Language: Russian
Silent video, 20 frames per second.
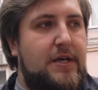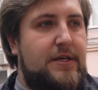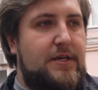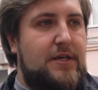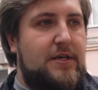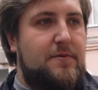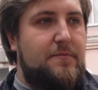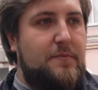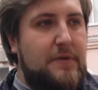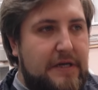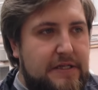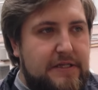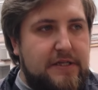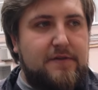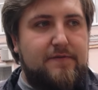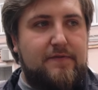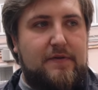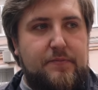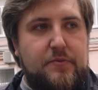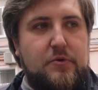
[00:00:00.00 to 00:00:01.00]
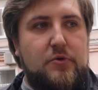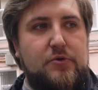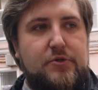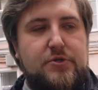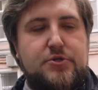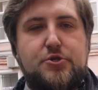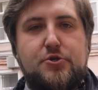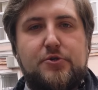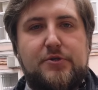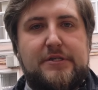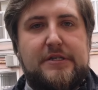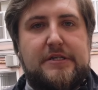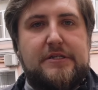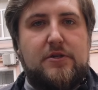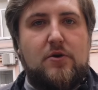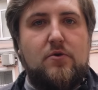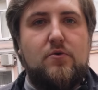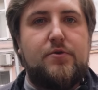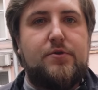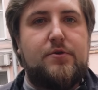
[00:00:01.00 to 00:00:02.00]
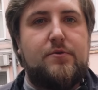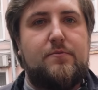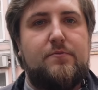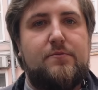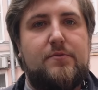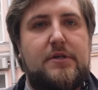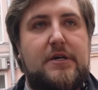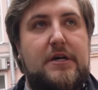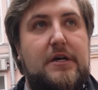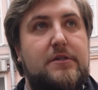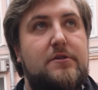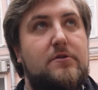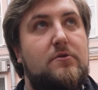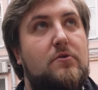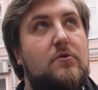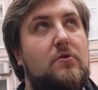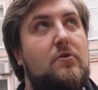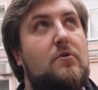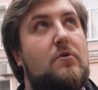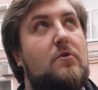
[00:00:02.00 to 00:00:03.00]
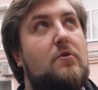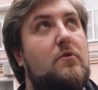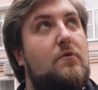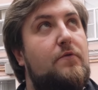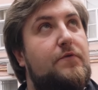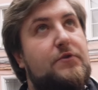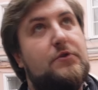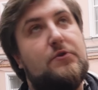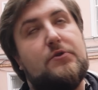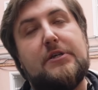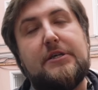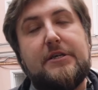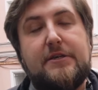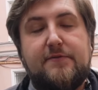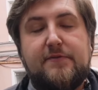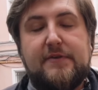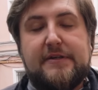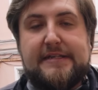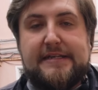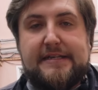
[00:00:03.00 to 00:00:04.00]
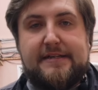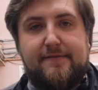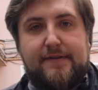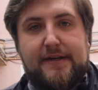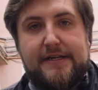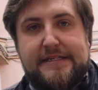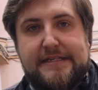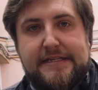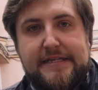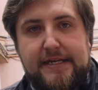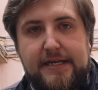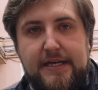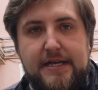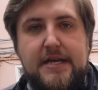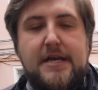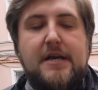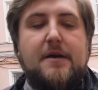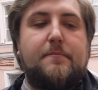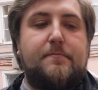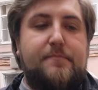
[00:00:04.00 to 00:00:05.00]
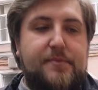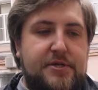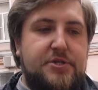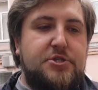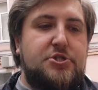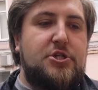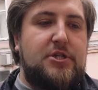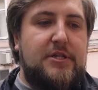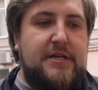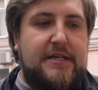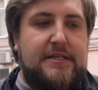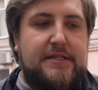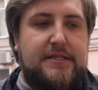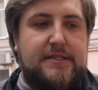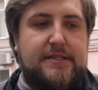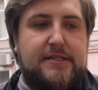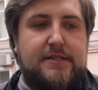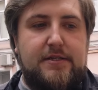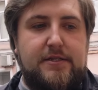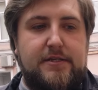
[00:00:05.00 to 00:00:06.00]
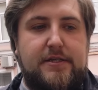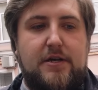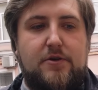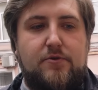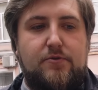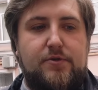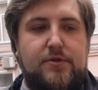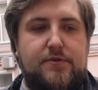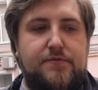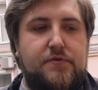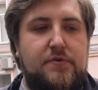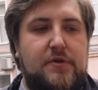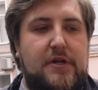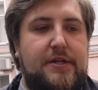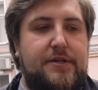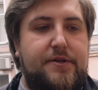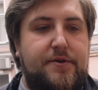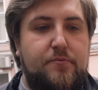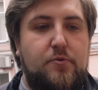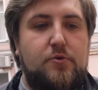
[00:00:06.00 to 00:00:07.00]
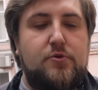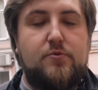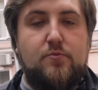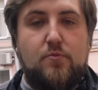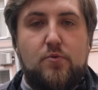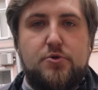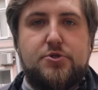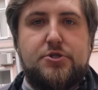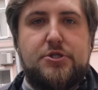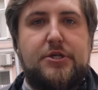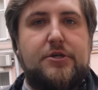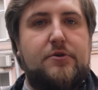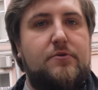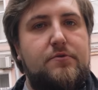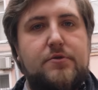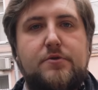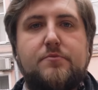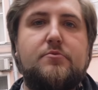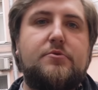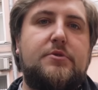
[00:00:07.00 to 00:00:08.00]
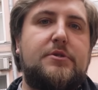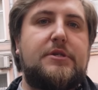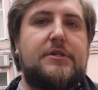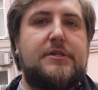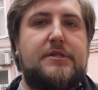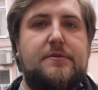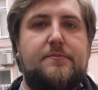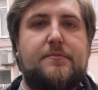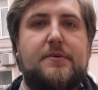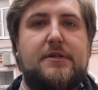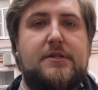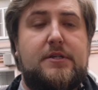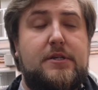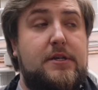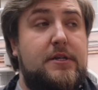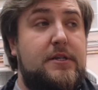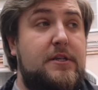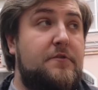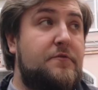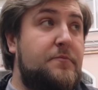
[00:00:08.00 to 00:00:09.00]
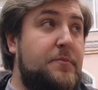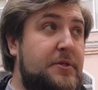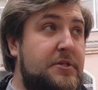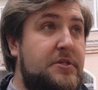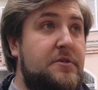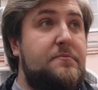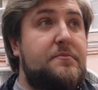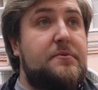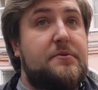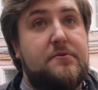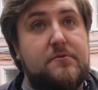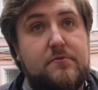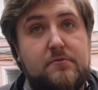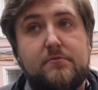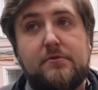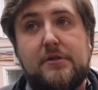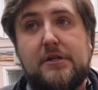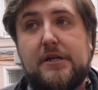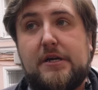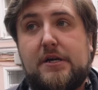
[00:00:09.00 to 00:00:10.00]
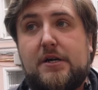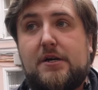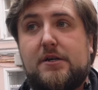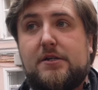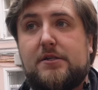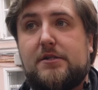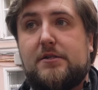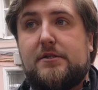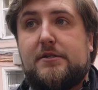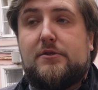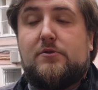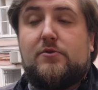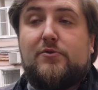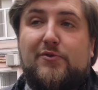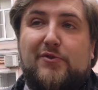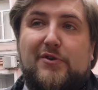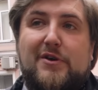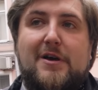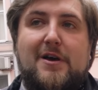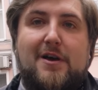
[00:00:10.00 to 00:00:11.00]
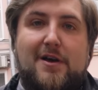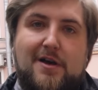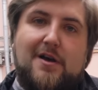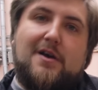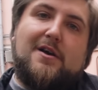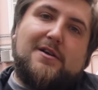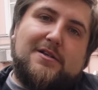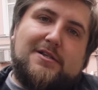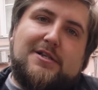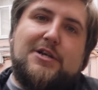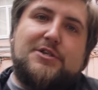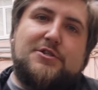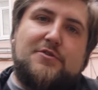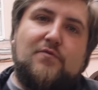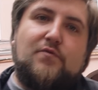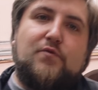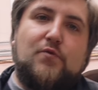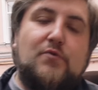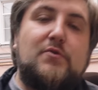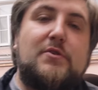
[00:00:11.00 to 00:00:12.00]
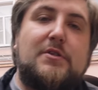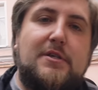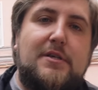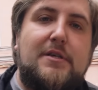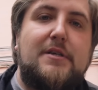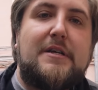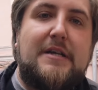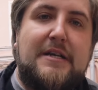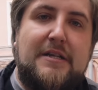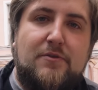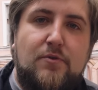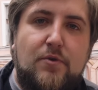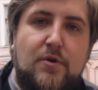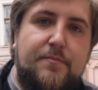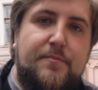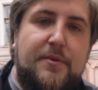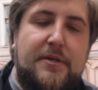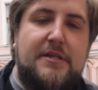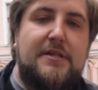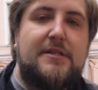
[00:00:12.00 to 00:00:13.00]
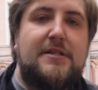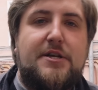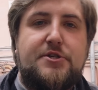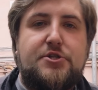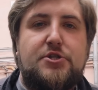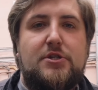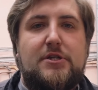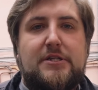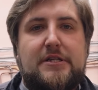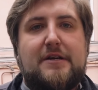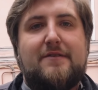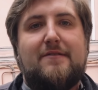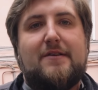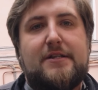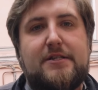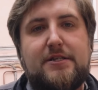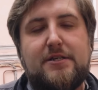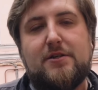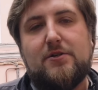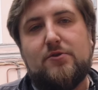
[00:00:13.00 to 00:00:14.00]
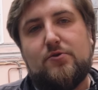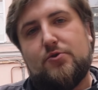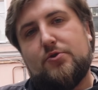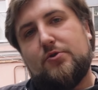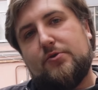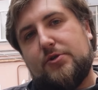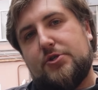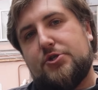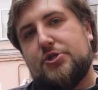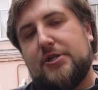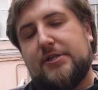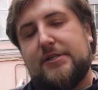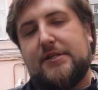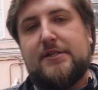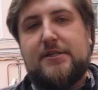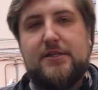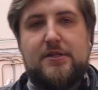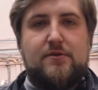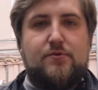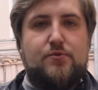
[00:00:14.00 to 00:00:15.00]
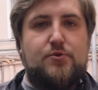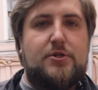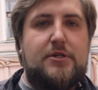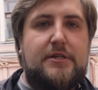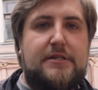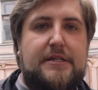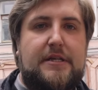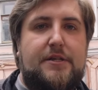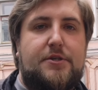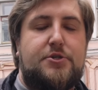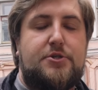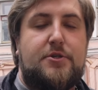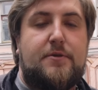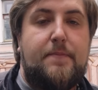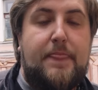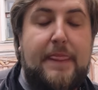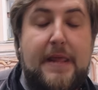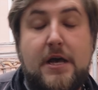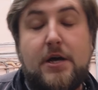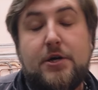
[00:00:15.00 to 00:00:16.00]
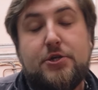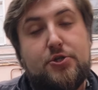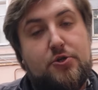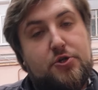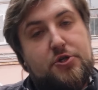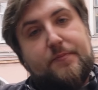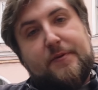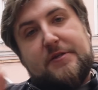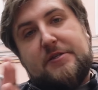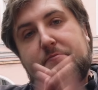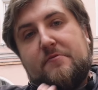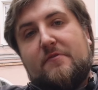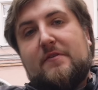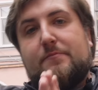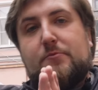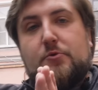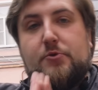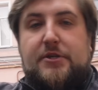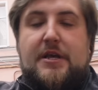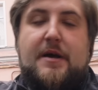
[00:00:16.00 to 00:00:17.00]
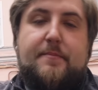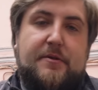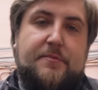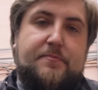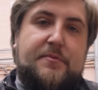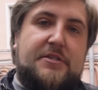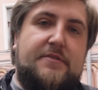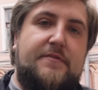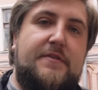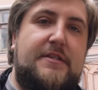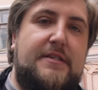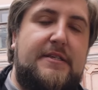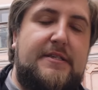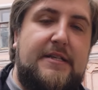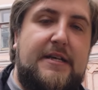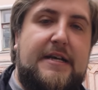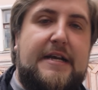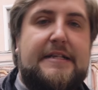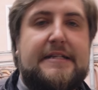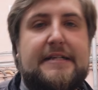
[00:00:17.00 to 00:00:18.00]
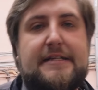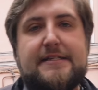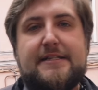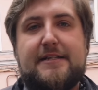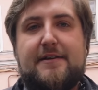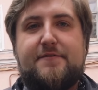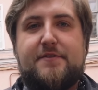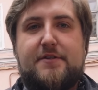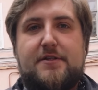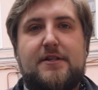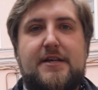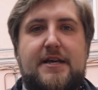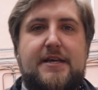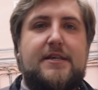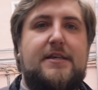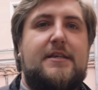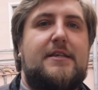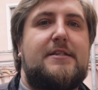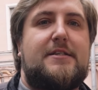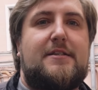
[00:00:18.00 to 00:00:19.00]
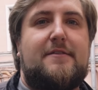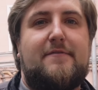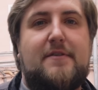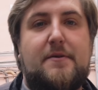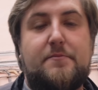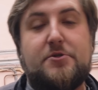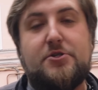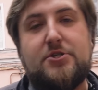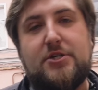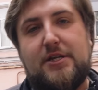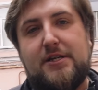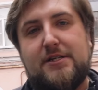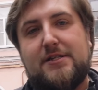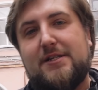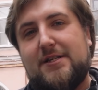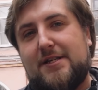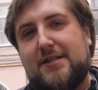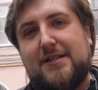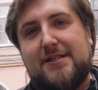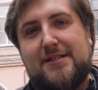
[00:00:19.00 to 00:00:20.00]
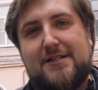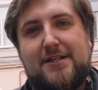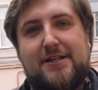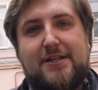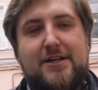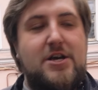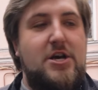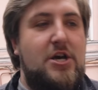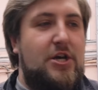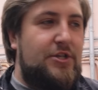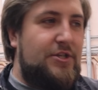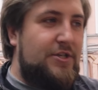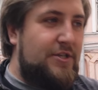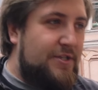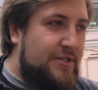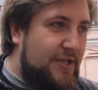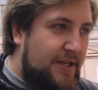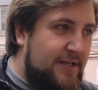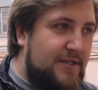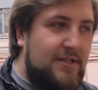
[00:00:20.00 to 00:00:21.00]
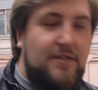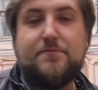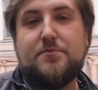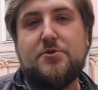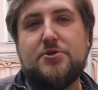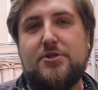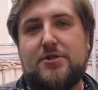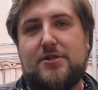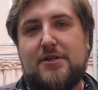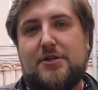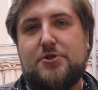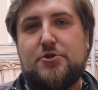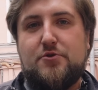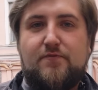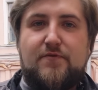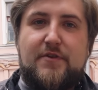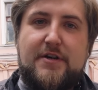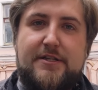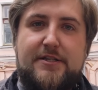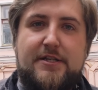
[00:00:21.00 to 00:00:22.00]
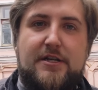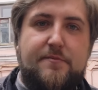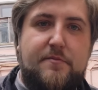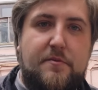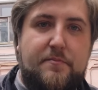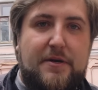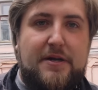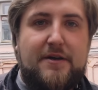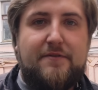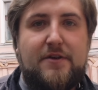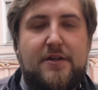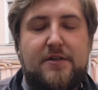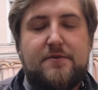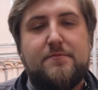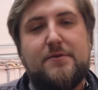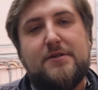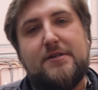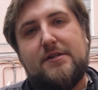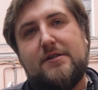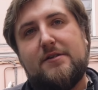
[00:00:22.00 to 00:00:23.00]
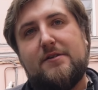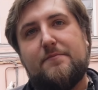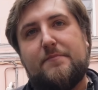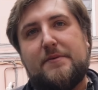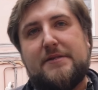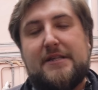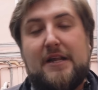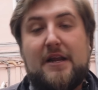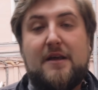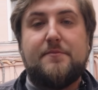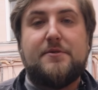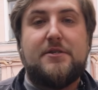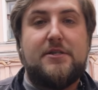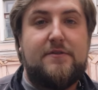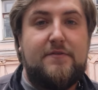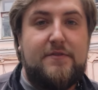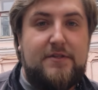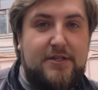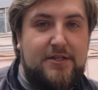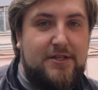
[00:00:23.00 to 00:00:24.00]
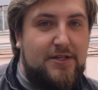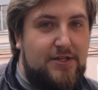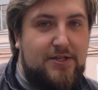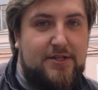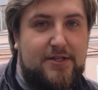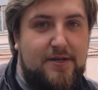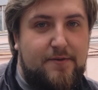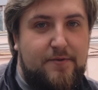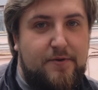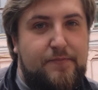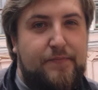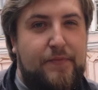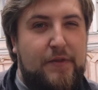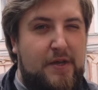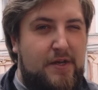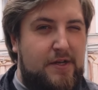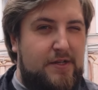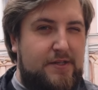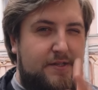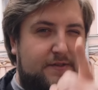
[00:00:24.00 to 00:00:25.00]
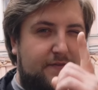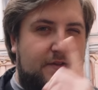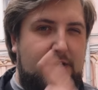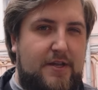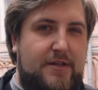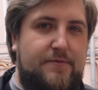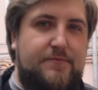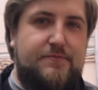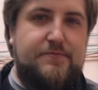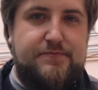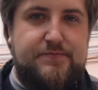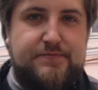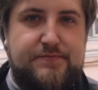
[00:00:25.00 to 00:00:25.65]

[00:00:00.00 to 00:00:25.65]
И мы этот вопрос еще затронем, да, но все-таки в этой квартире при желании сделать какой нибудь индивидуальный ремонт можно, и он не будет рассыпаться. Хотя, в принципе, для той скажем, функций, которые предназначена эта квартира, то, что сейчас есть, это уже достаточно. Что ж, спасибо вам, друзья, подписывайтесь на канал, ставьте лайк, если вам интересно, если не интересно, пишите, о чем вы хотели бы поговорить, мы постараемся осветить эти темы. До свидания.